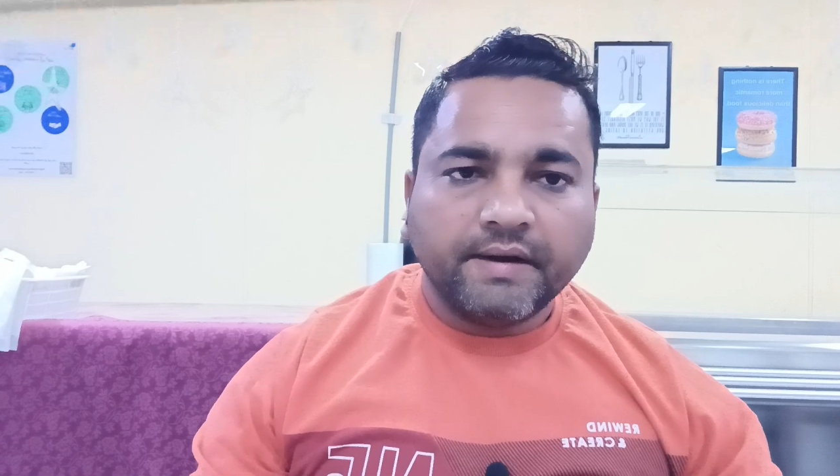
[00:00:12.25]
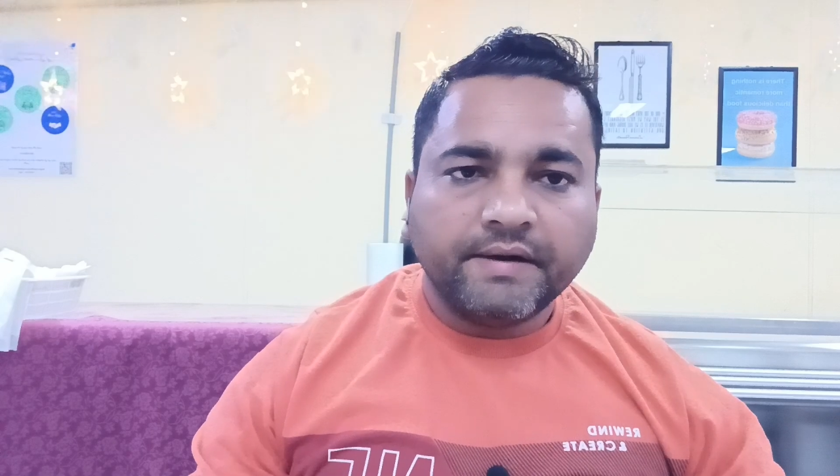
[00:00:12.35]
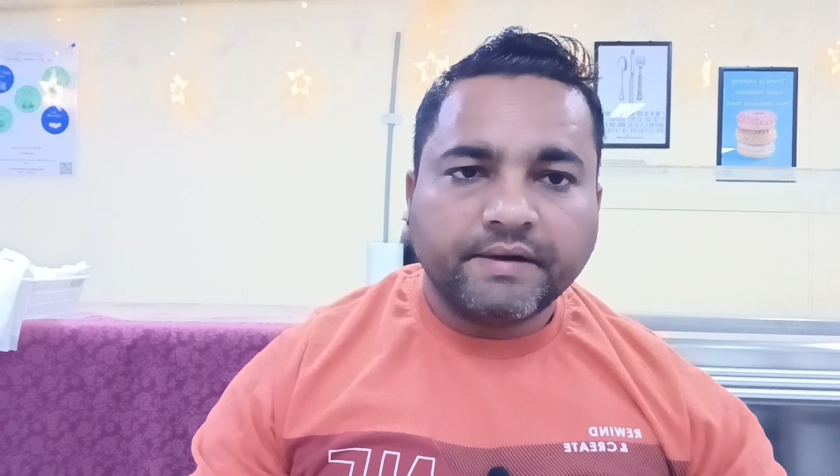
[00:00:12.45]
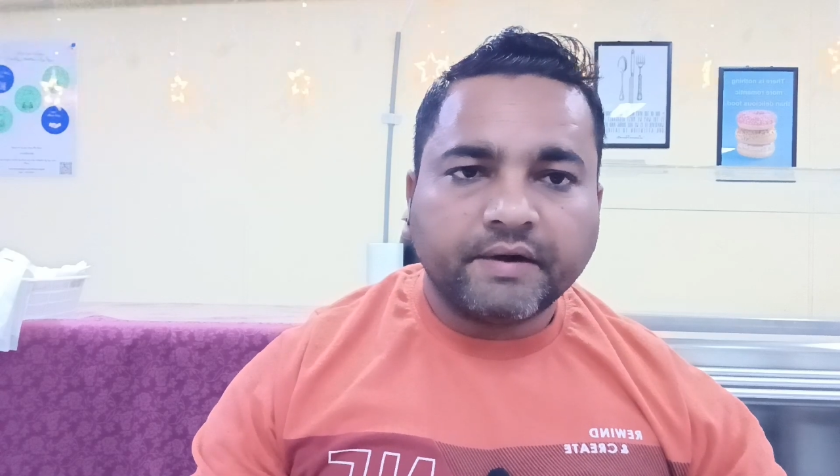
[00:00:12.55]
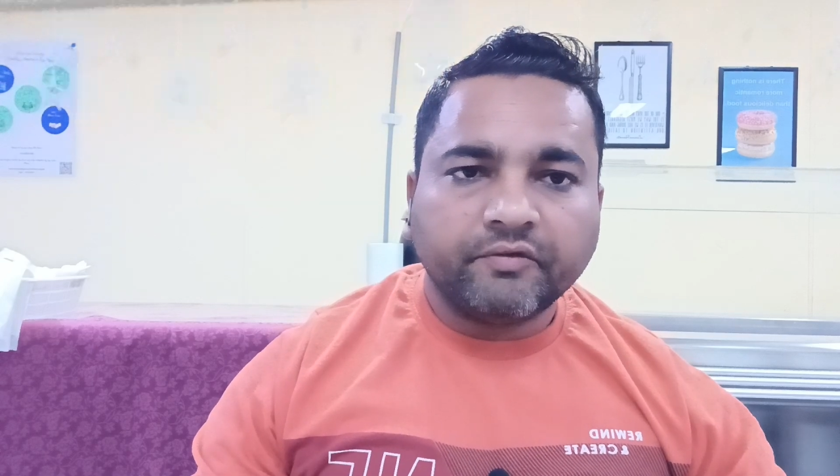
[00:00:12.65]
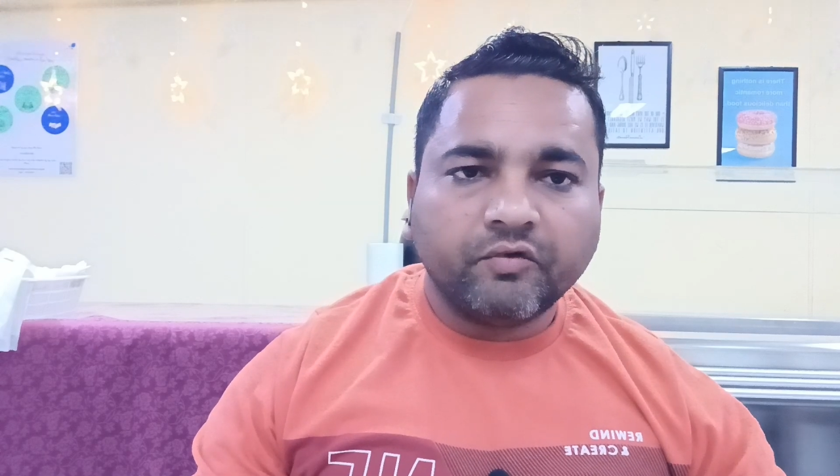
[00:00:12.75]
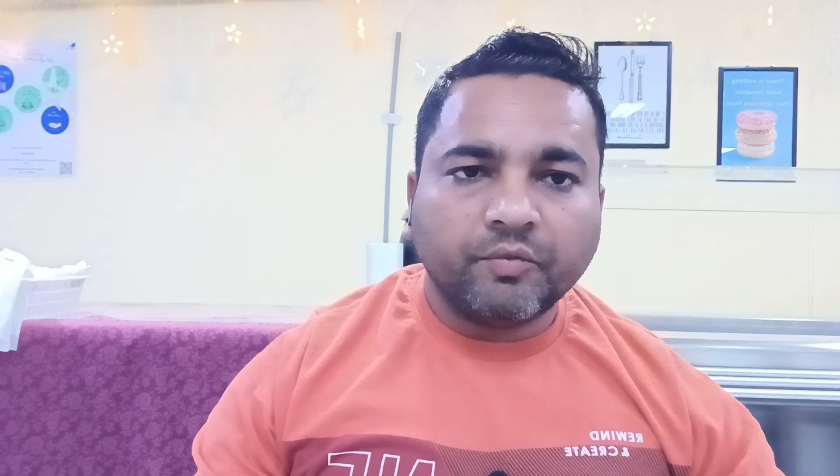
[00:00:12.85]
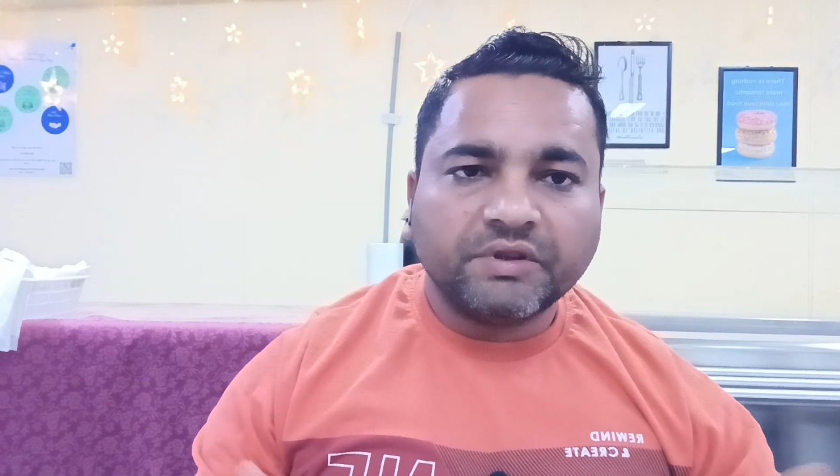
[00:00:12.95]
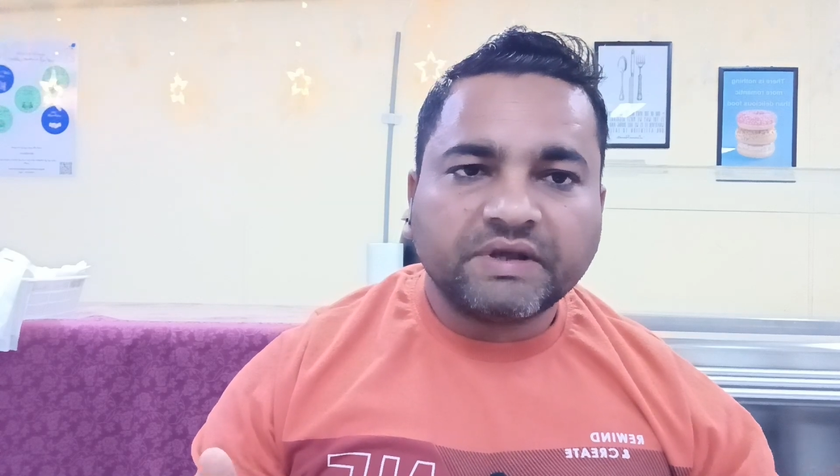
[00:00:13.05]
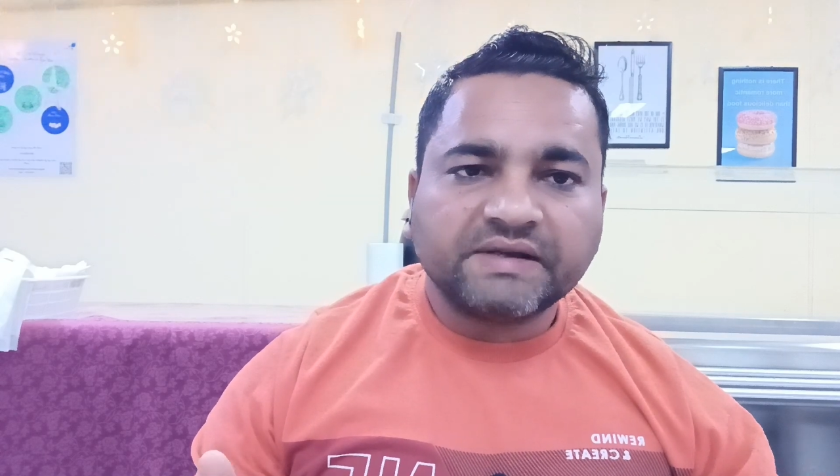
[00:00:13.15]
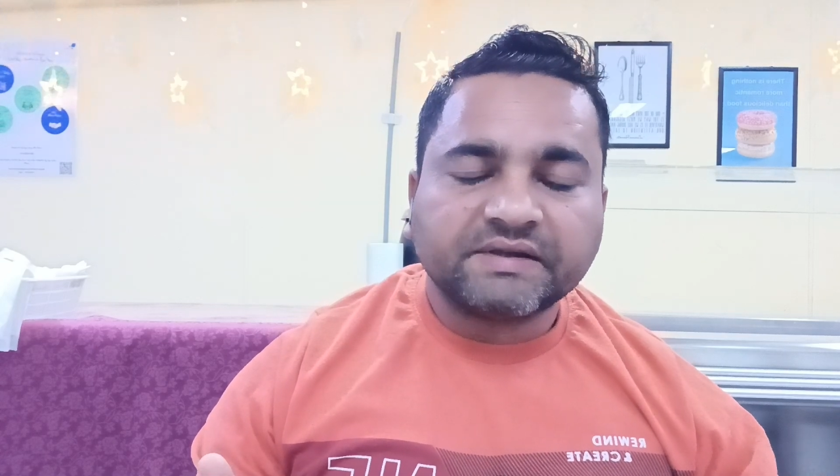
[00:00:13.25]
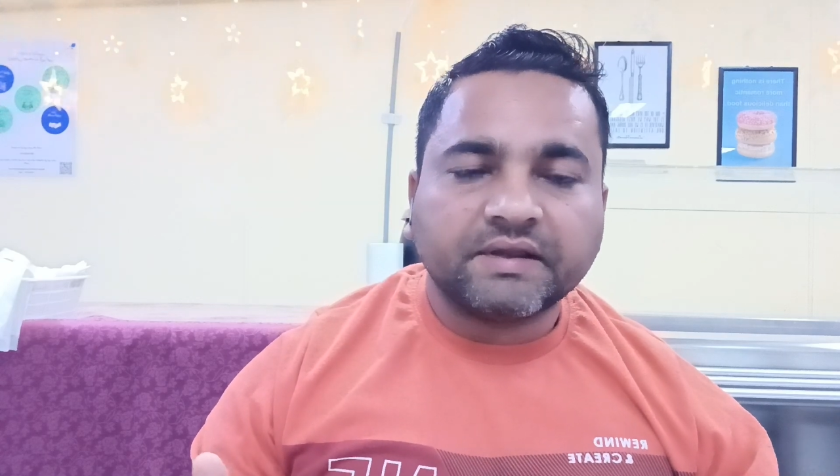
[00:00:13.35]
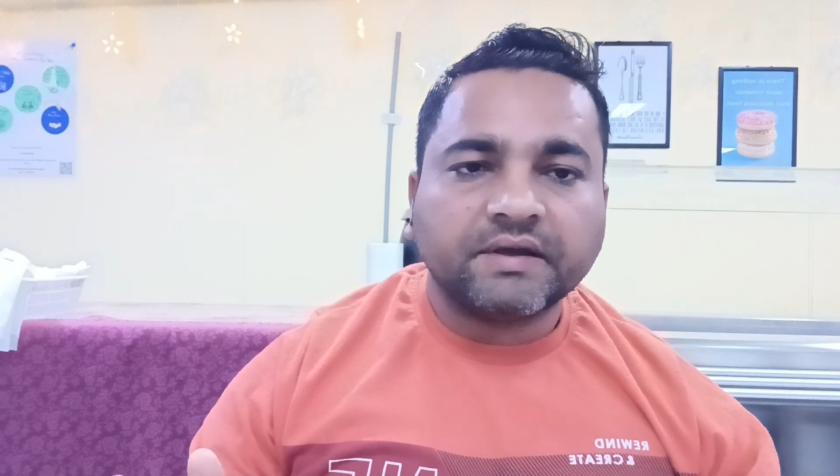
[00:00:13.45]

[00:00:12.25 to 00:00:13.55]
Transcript: इंटरव्यू वो बिंदास दे